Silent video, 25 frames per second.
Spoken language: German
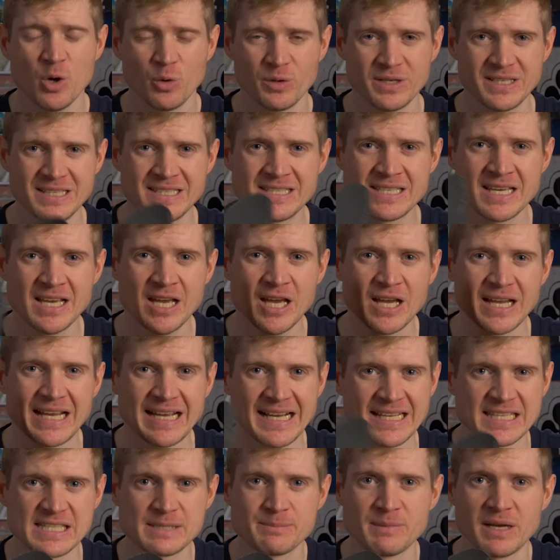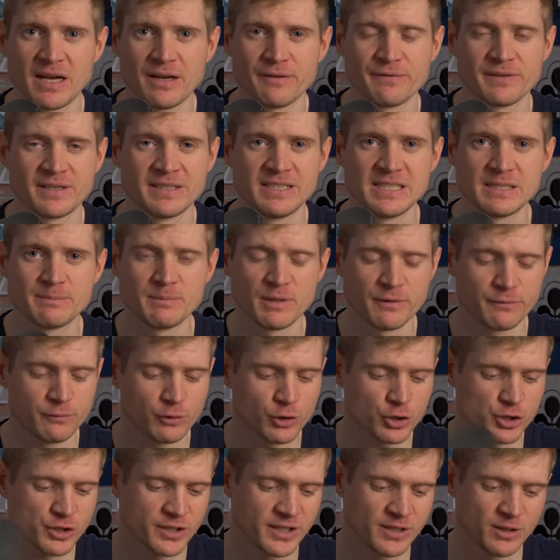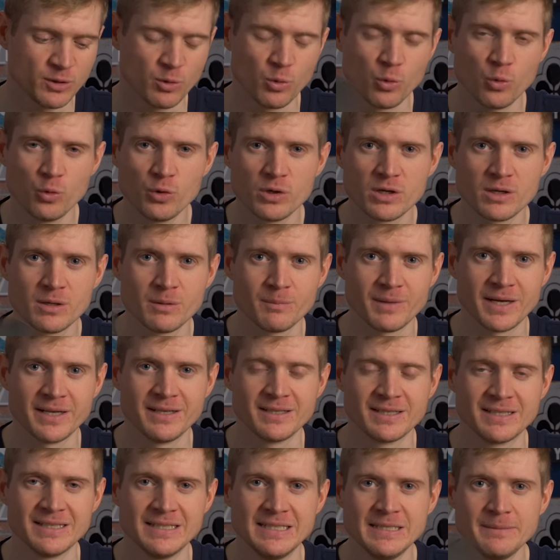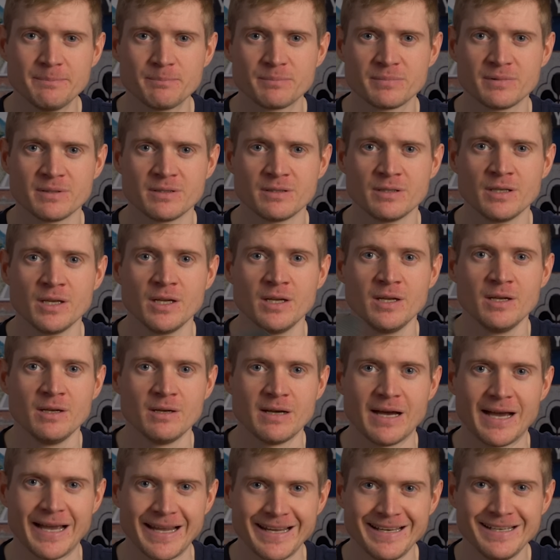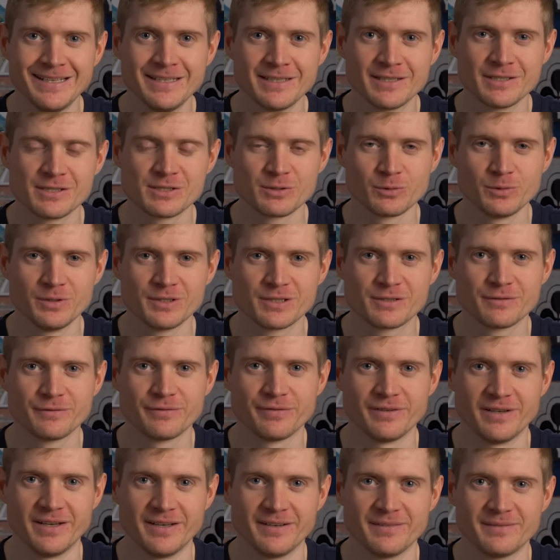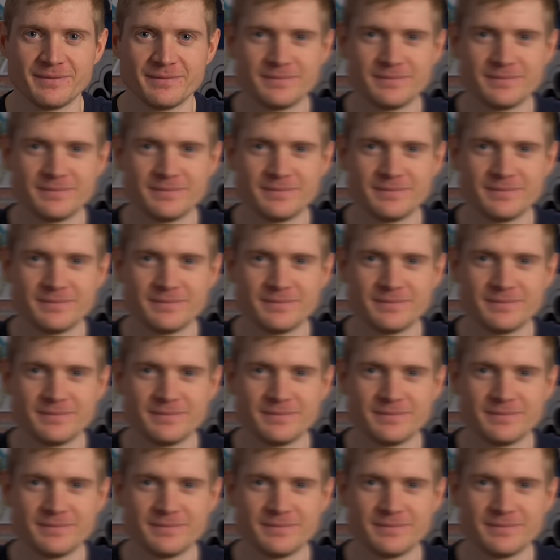und ich kann es mir einfach nicht mehr vorstellen, ohne meine geliebten leichten Einlegesohlen zu fahren.